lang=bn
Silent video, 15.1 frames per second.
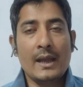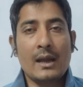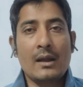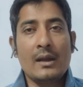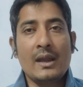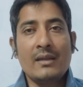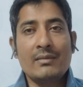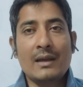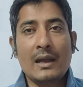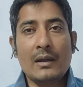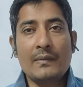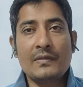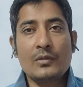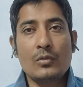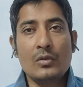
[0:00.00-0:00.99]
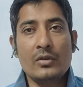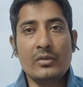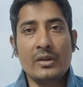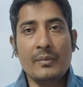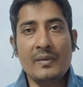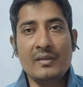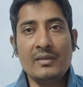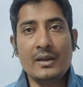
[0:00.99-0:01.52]
এখানে এসআইএফ স্কুল
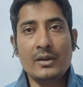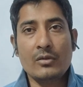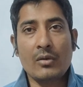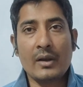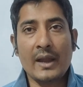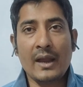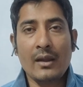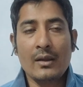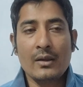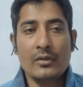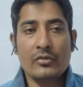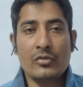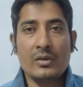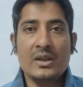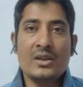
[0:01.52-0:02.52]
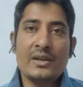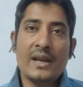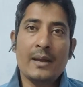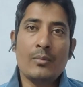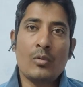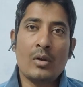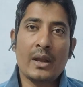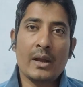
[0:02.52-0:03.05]
যদি ভিজিট করে যদি সে
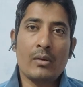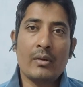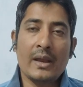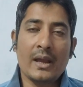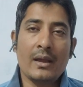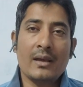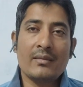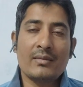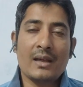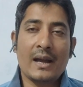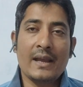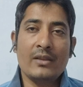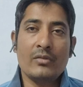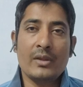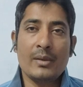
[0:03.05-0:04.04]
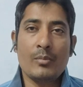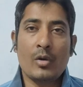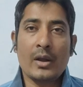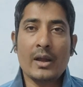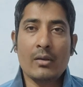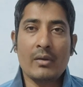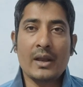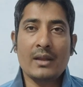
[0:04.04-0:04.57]
মনে করে এসআই যদি
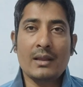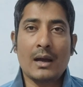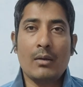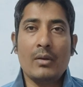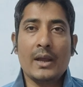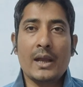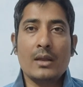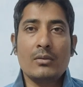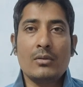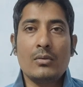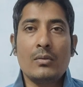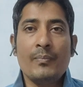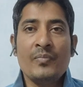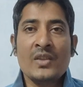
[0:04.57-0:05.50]
মনে করে তাহলে কিন্তু